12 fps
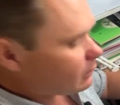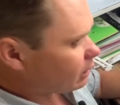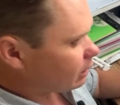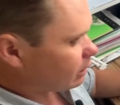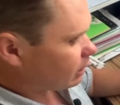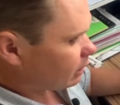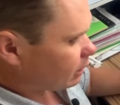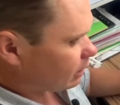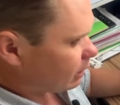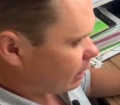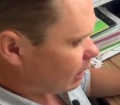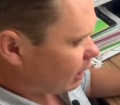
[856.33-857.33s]

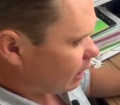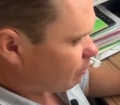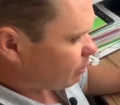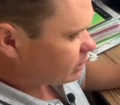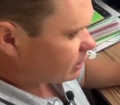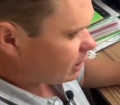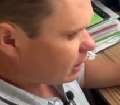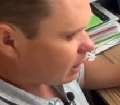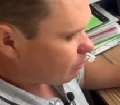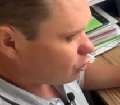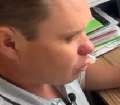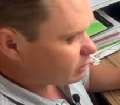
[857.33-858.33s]
а, определили
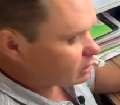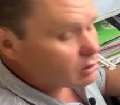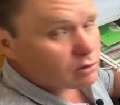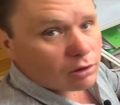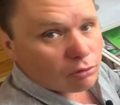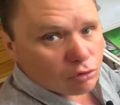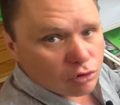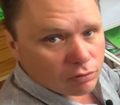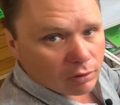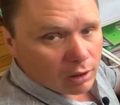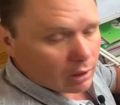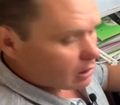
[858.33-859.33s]
объем
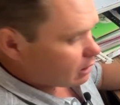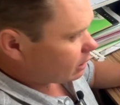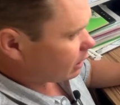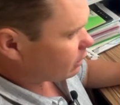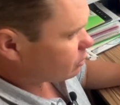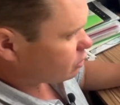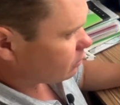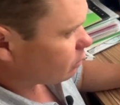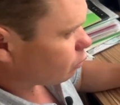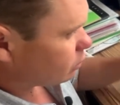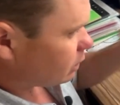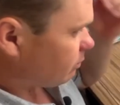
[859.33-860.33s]
недостающего количества
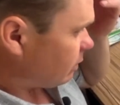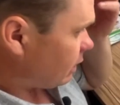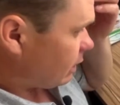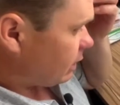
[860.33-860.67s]
грунта.